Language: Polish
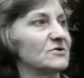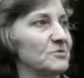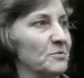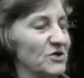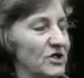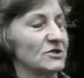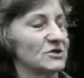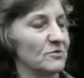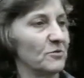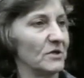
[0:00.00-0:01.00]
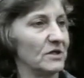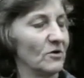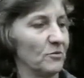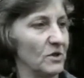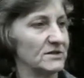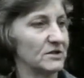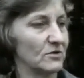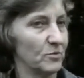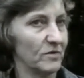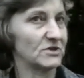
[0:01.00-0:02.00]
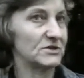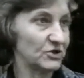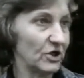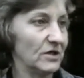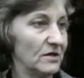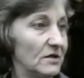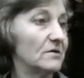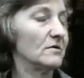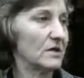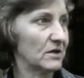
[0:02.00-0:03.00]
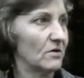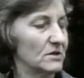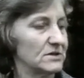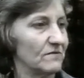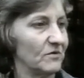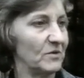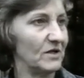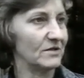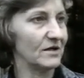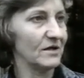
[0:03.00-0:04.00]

żeby miesięczny bilet nie opłacać, nie kupować codziennie, tylko taki okresowy bilet.